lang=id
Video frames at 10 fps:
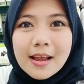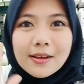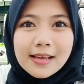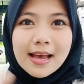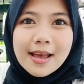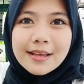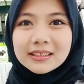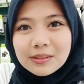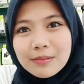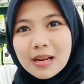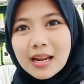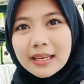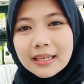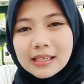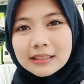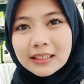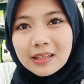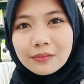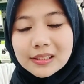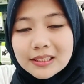guys, kembali lagi dengan
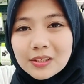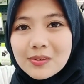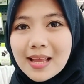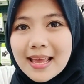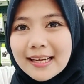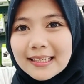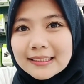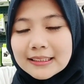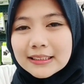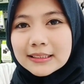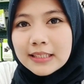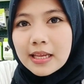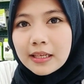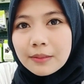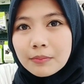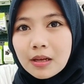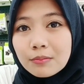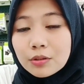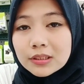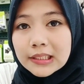channel kita seluler. Di sini saya ingin
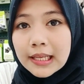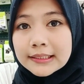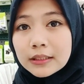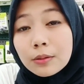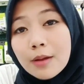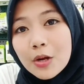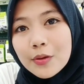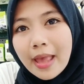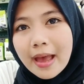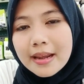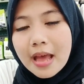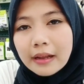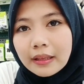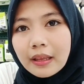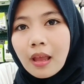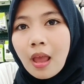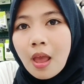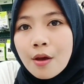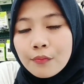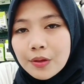mengunboxing headset terbaru ya dari
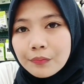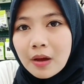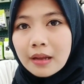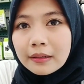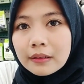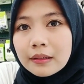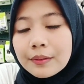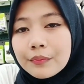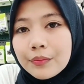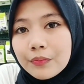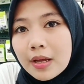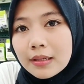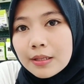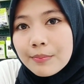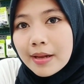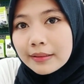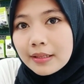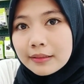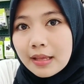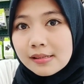Vivan, Vivan Liberty
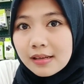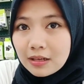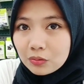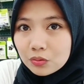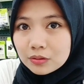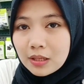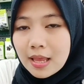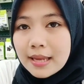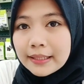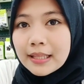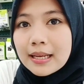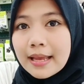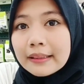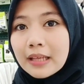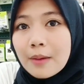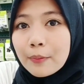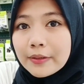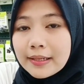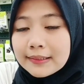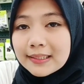T100. Kita lihat ya
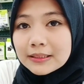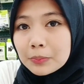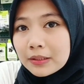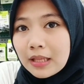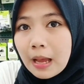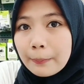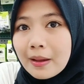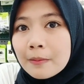modelnya seperti apa.